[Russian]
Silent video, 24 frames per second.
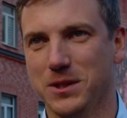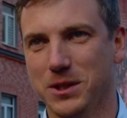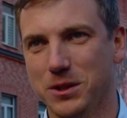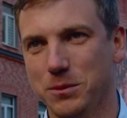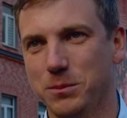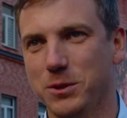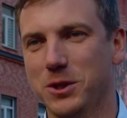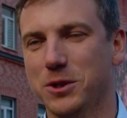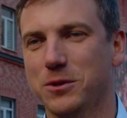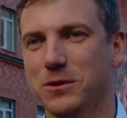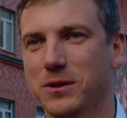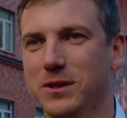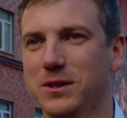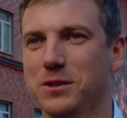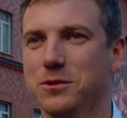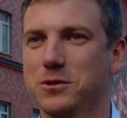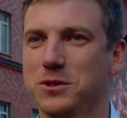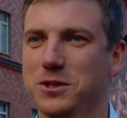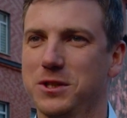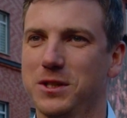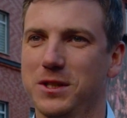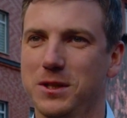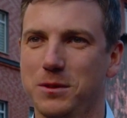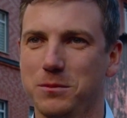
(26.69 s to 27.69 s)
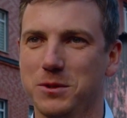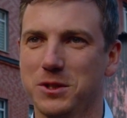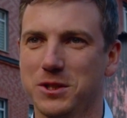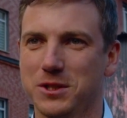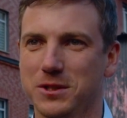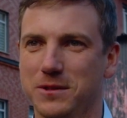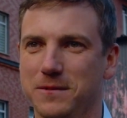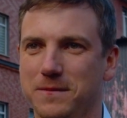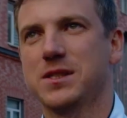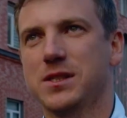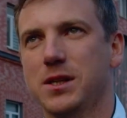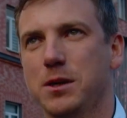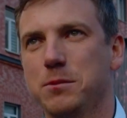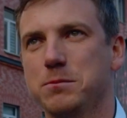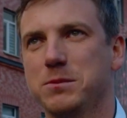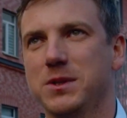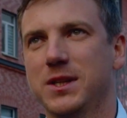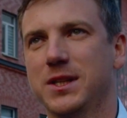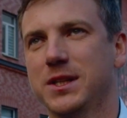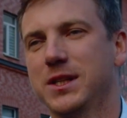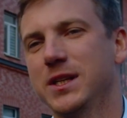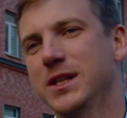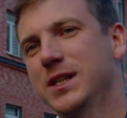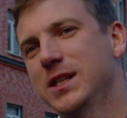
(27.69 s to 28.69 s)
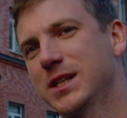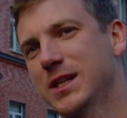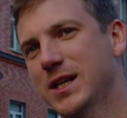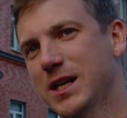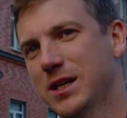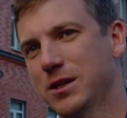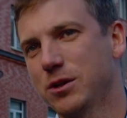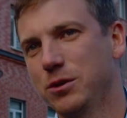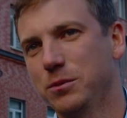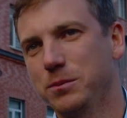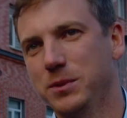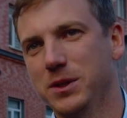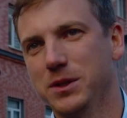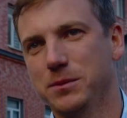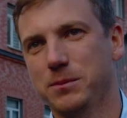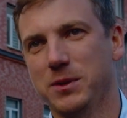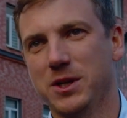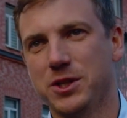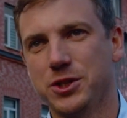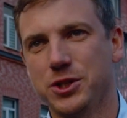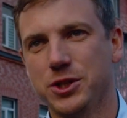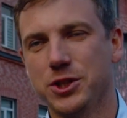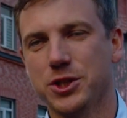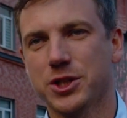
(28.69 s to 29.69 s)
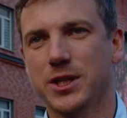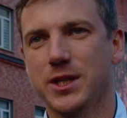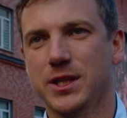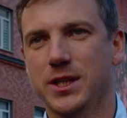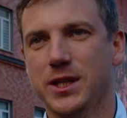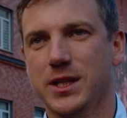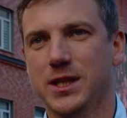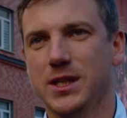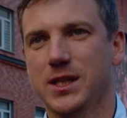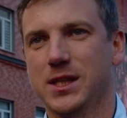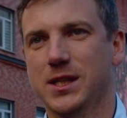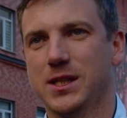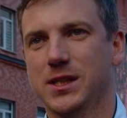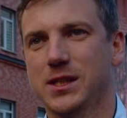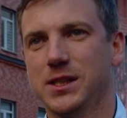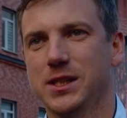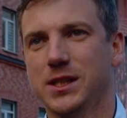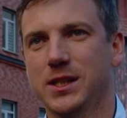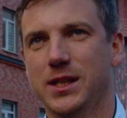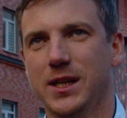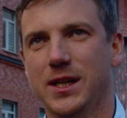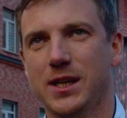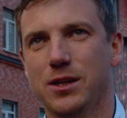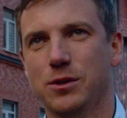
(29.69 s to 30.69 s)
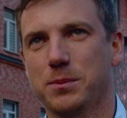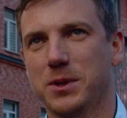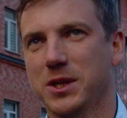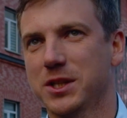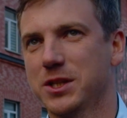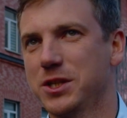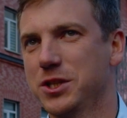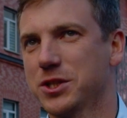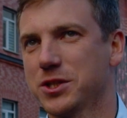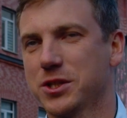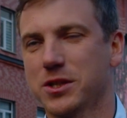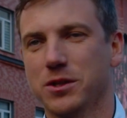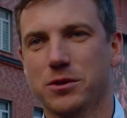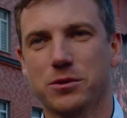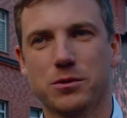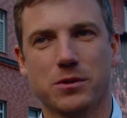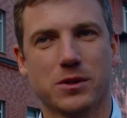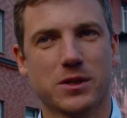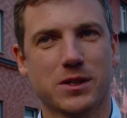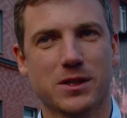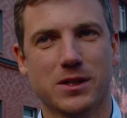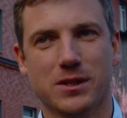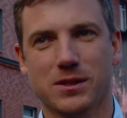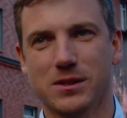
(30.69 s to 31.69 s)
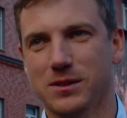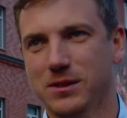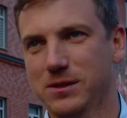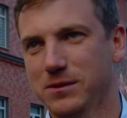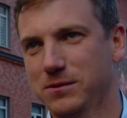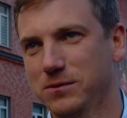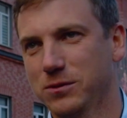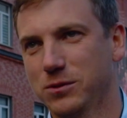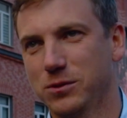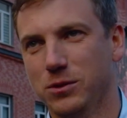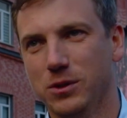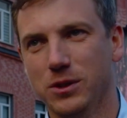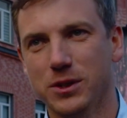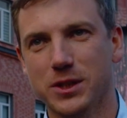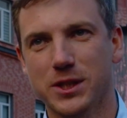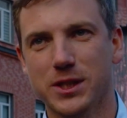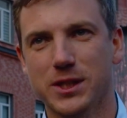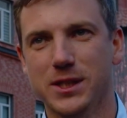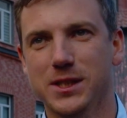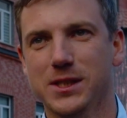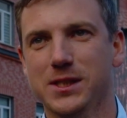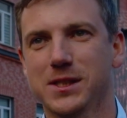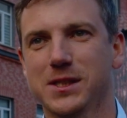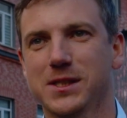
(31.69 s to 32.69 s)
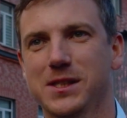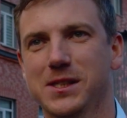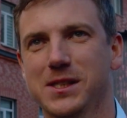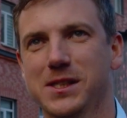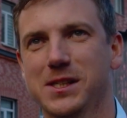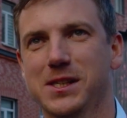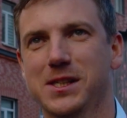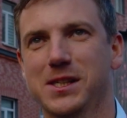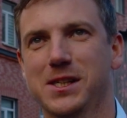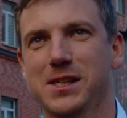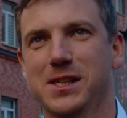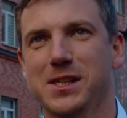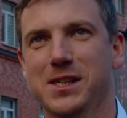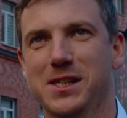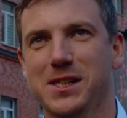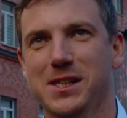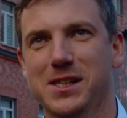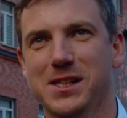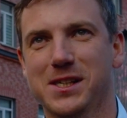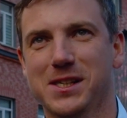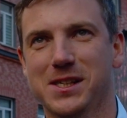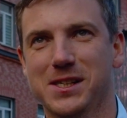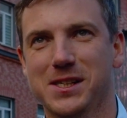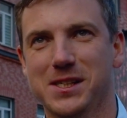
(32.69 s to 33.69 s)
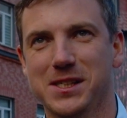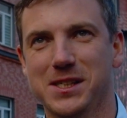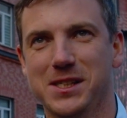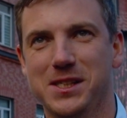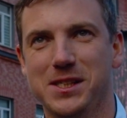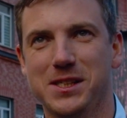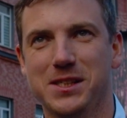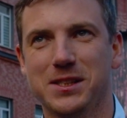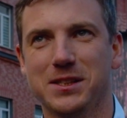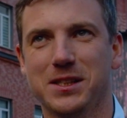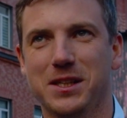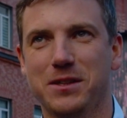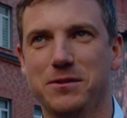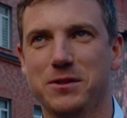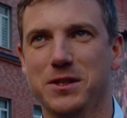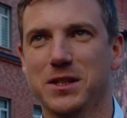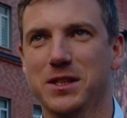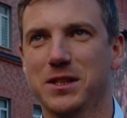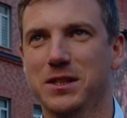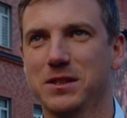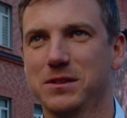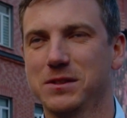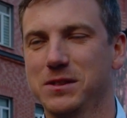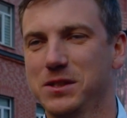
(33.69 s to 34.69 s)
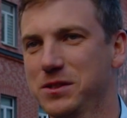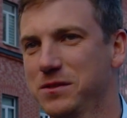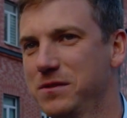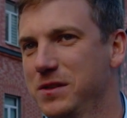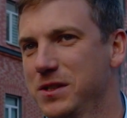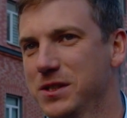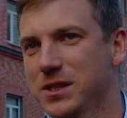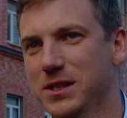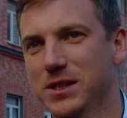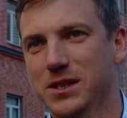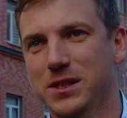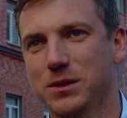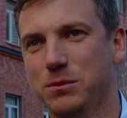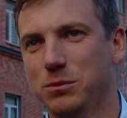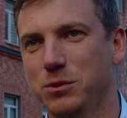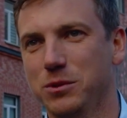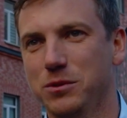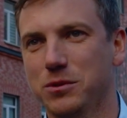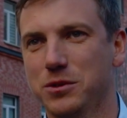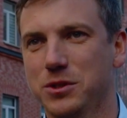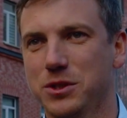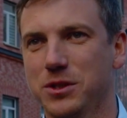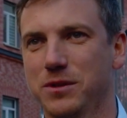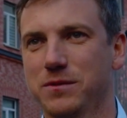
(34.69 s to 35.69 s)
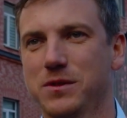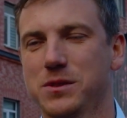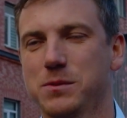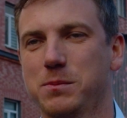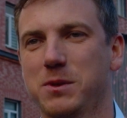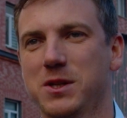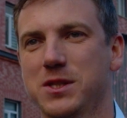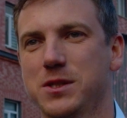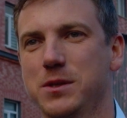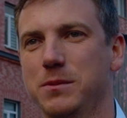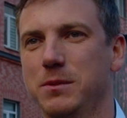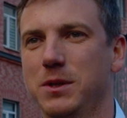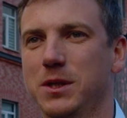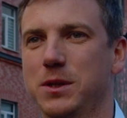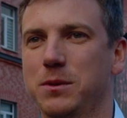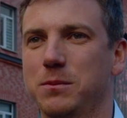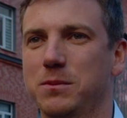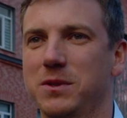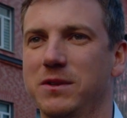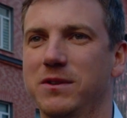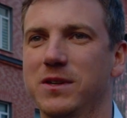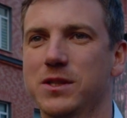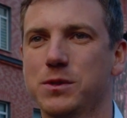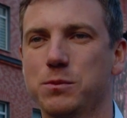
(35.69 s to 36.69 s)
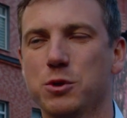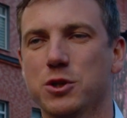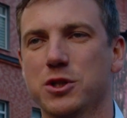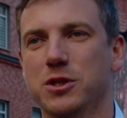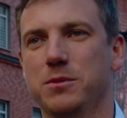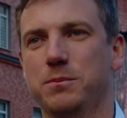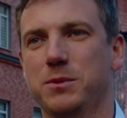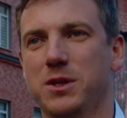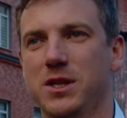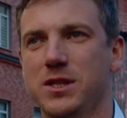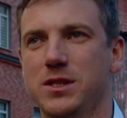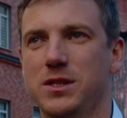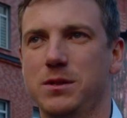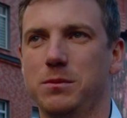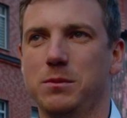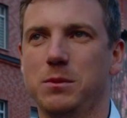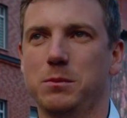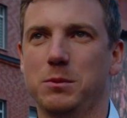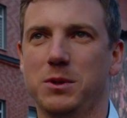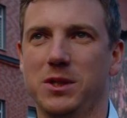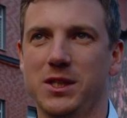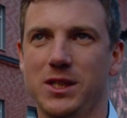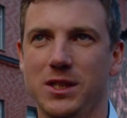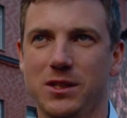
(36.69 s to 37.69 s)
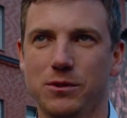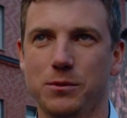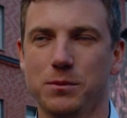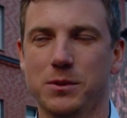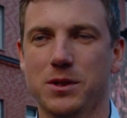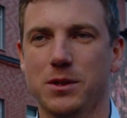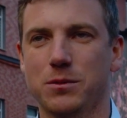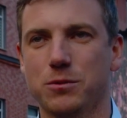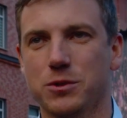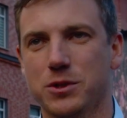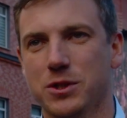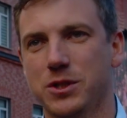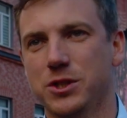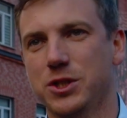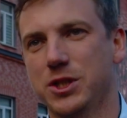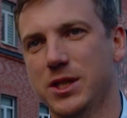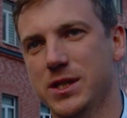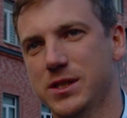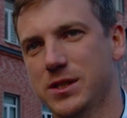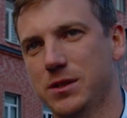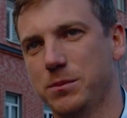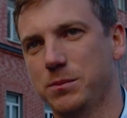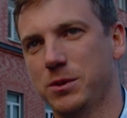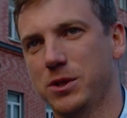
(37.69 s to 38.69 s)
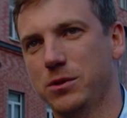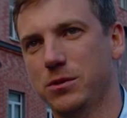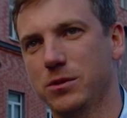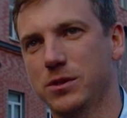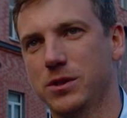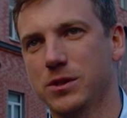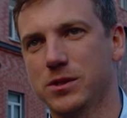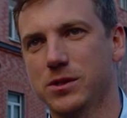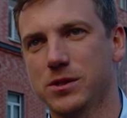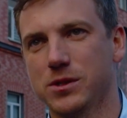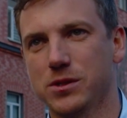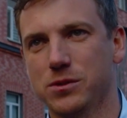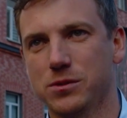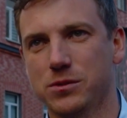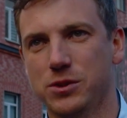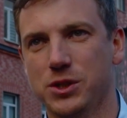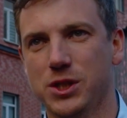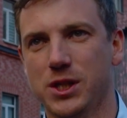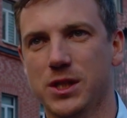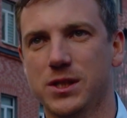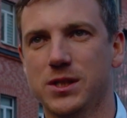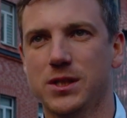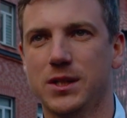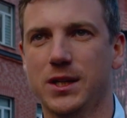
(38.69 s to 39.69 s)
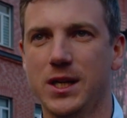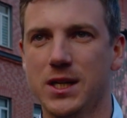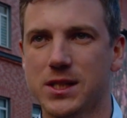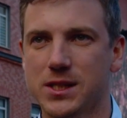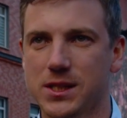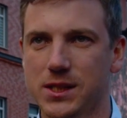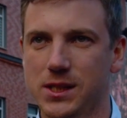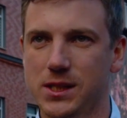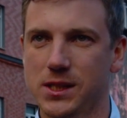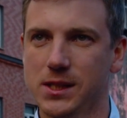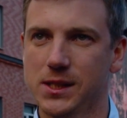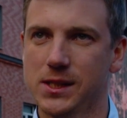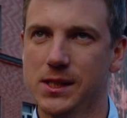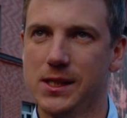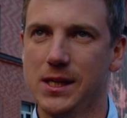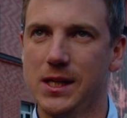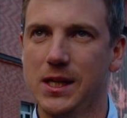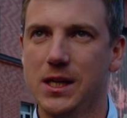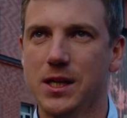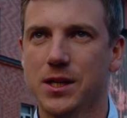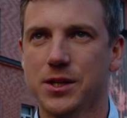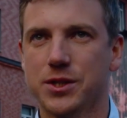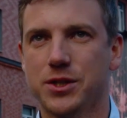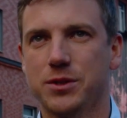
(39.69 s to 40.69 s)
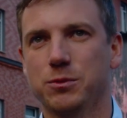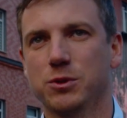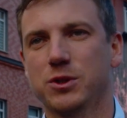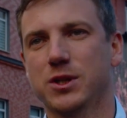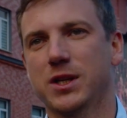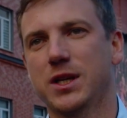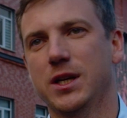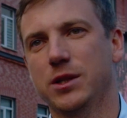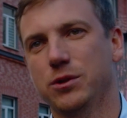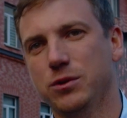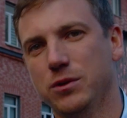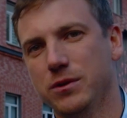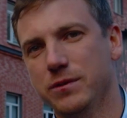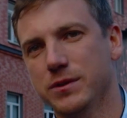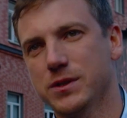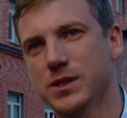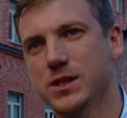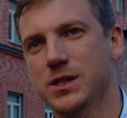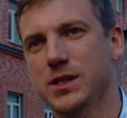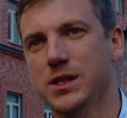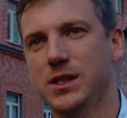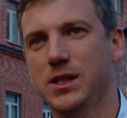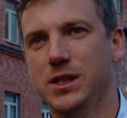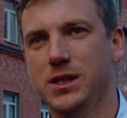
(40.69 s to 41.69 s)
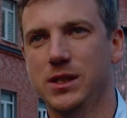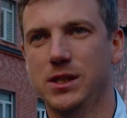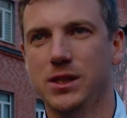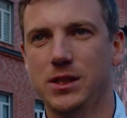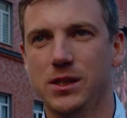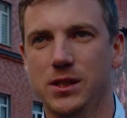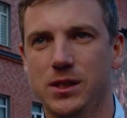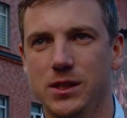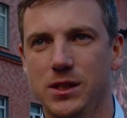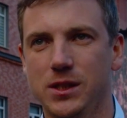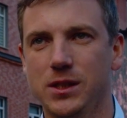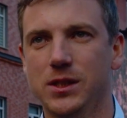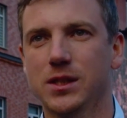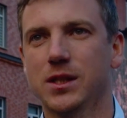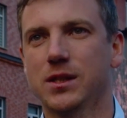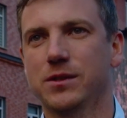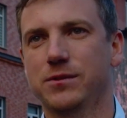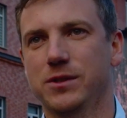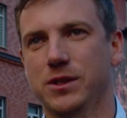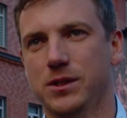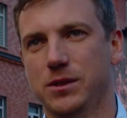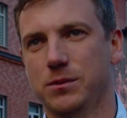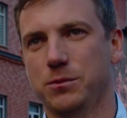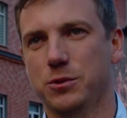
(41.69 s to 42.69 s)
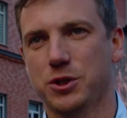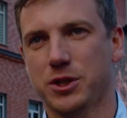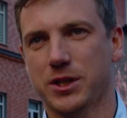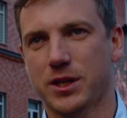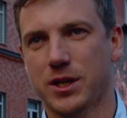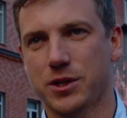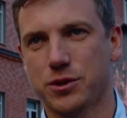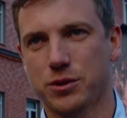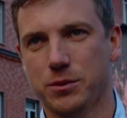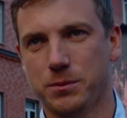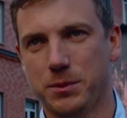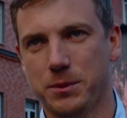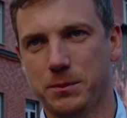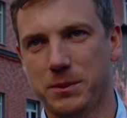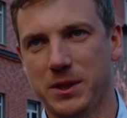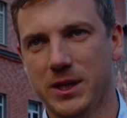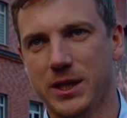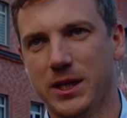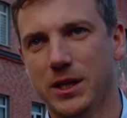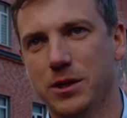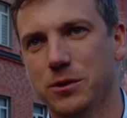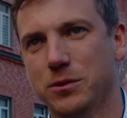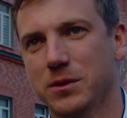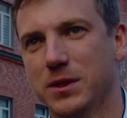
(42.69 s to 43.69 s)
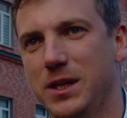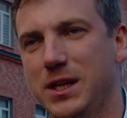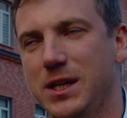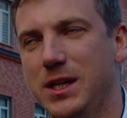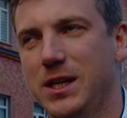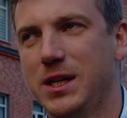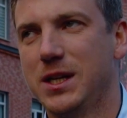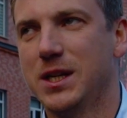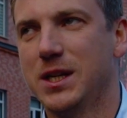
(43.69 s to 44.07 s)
Это прикольно, очень необычно. На самом деле, да и как любые мальчишки, я играл практически только в гонки, а, и, наверное, действительно, будучи автоспортсменом, невозможно пройти мимо этого, потому что часто приходится изучать трассы, к чему-то готовиться, и игры в этом очень хорошо помогают.